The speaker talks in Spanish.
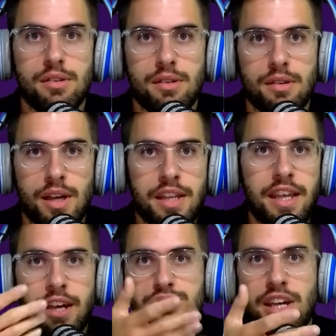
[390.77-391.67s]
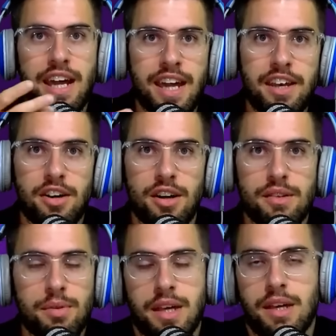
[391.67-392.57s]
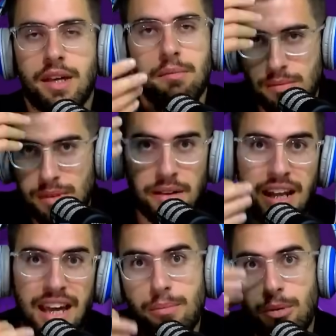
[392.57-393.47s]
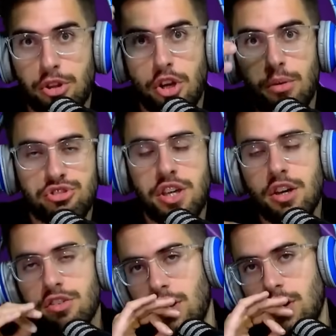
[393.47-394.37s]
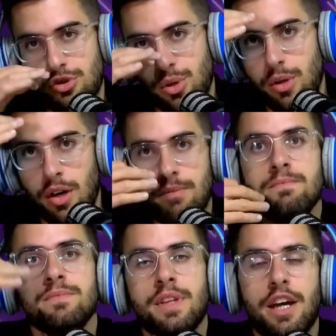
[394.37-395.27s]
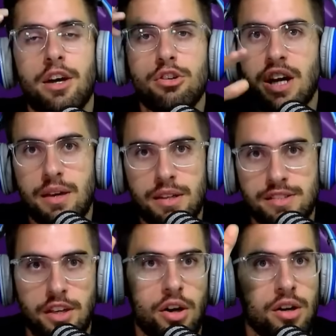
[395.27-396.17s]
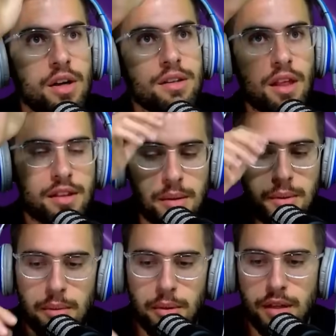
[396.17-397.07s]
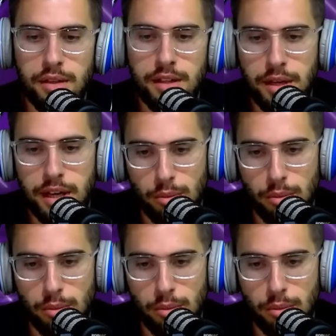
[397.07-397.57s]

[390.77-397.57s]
¿Qué tenés que usar a Jero? Que, la verdad que se portó como un señor, se contuvo, tragó saliva y siguió. Terminemos de, ver esto, por